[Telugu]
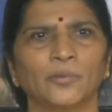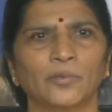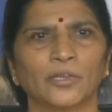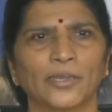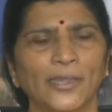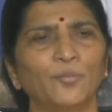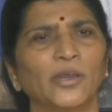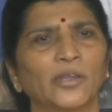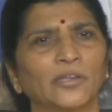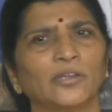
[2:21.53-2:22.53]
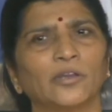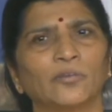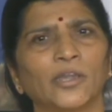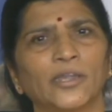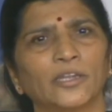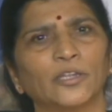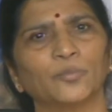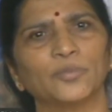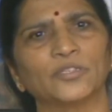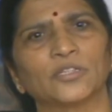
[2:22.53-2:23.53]
ఒక ట్రేడ్ మార్క్గా ఉన్నాడని
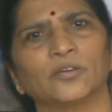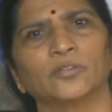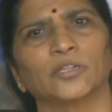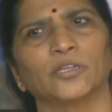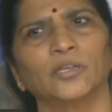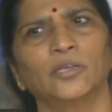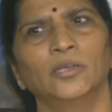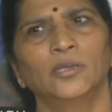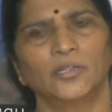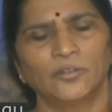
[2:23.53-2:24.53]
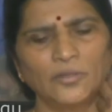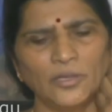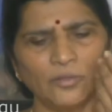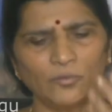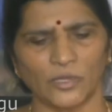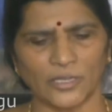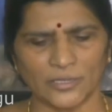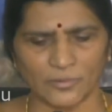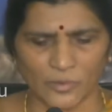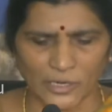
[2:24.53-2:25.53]
అనిపిస్తూ ఉంది అందువలన ఒక్క
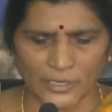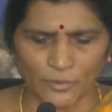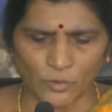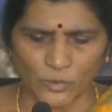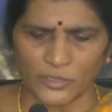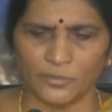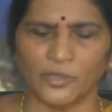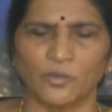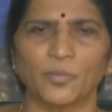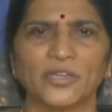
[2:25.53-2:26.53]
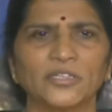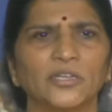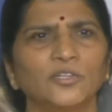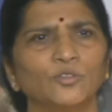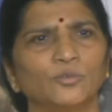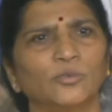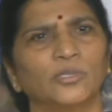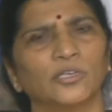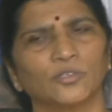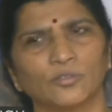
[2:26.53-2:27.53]
ఒక్కటి ఒక్కోటి మనం
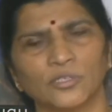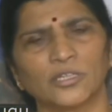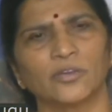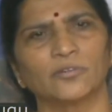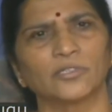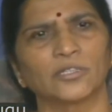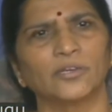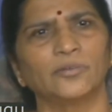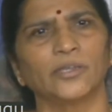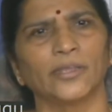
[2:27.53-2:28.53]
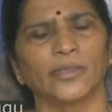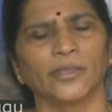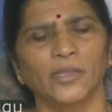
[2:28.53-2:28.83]
పరిశీలించుకుంటా చూస్తూ వస్తూ ఉంటే